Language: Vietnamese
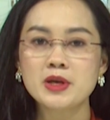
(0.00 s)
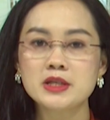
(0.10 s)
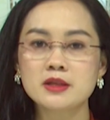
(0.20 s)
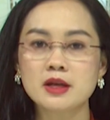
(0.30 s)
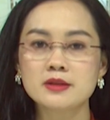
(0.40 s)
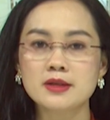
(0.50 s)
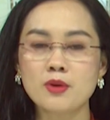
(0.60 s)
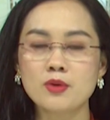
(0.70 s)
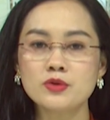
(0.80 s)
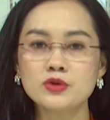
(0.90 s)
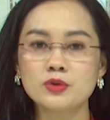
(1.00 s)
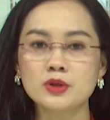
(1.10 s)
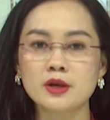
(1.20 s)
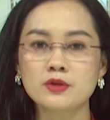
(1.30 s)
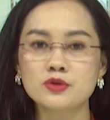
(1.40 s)
mươi chín tháng sáu, Chủ
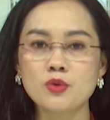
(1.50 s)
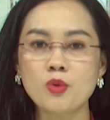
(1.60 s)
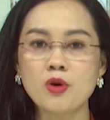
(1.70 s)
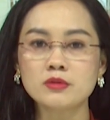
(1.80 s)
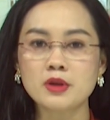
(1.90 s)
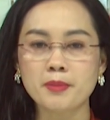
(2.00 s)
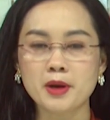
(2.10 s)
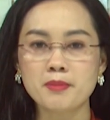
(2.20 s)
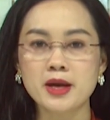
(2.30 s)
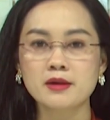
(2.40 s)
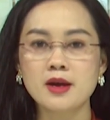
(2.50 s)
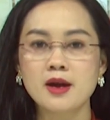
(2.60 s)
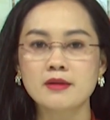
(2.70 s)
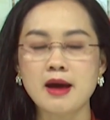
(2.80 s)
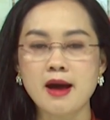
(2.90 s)
tịch Trung Quốc Tập Cận Bình
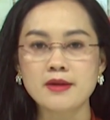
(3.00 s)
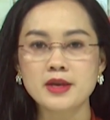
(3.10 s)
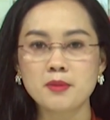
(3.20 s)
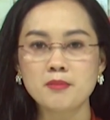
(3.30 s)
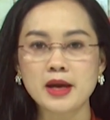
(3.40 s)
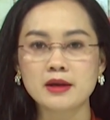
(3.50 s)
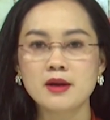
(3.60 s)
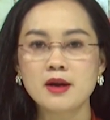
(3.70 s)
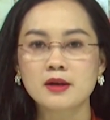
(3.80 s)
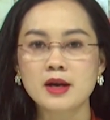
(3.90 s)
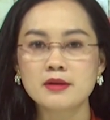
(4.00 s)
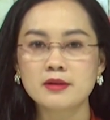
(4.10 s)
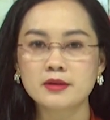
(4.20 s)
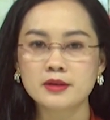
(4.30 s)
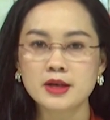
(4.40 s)
đã nhấn mạnh
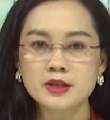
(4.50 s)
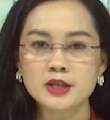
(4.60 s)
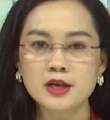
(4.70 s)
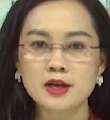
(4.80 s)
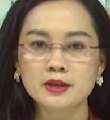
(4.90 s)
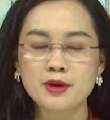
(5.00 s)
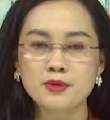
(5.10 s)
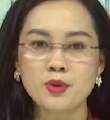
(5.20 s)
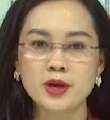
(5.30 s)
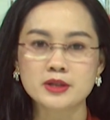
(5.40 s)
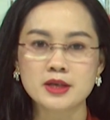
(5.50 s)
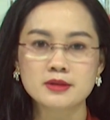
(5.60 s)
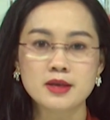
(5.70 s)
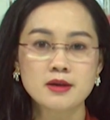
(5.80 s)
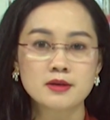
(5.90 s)
cần kiên trì theo đuổi
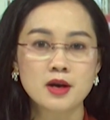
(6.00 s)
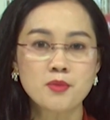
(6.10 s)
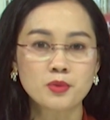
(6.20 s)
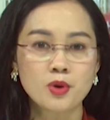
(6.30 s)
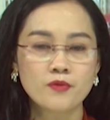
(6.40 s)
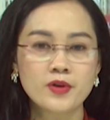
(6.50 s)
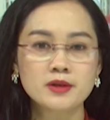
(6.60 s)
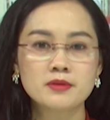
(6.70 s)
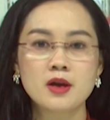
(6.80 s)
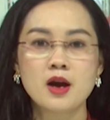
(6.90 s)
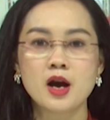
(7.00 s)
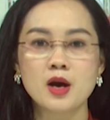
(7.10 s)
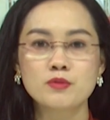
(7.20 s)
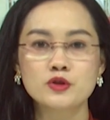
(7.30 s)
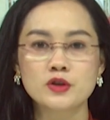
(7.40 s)
chính sách không Covid.
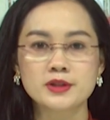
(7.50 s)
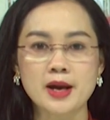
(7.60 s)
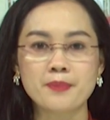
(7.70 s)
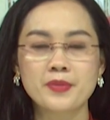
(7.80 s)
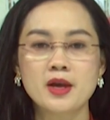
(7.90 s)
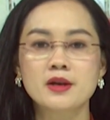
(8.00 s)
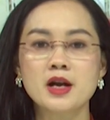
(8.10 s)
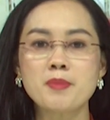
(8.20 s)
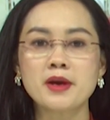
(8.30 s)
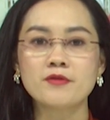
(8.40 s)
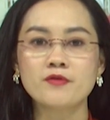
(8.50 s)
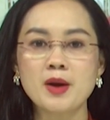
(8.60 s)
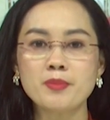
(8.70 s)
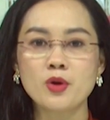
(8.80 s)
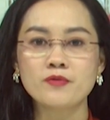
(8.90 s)
Ông cho rằng các biện
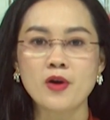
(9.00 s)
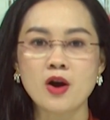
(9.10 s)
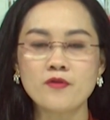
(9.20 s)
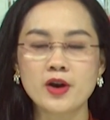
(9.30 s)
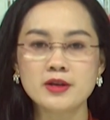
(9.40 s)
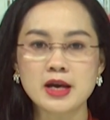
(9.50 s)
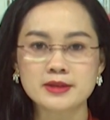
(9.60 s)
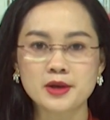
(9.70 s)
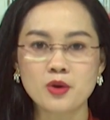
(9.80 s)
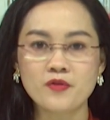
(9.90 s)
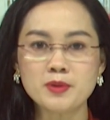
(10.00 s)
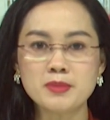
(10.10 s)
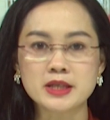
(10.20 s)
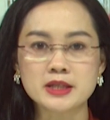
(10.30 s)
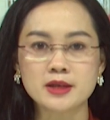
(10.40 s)
pháp đối phó với đại dịch Covid
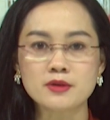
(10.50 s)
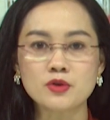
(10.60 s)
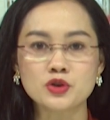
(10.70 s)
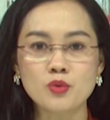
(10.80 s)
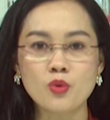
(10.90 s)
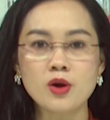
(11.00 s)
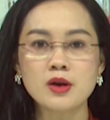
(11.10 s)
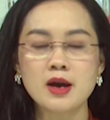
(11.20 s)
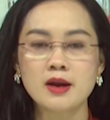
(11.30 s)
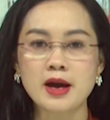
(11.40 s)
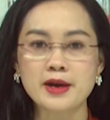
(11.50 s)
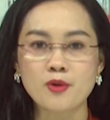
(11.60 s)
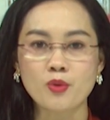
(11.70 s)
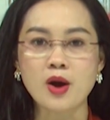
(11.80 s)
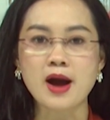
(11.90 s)
mười chín của Trung Quốc là
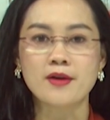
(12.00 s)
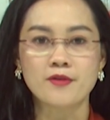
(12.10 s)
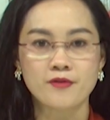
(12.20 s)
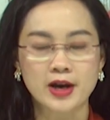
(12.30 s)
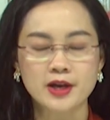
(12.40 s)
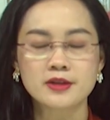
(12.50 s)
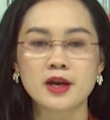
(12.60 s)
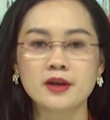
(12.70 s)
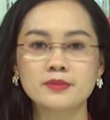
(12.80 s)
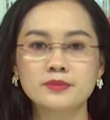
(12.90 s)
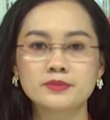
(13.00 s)
hiệu quả và kinh tế.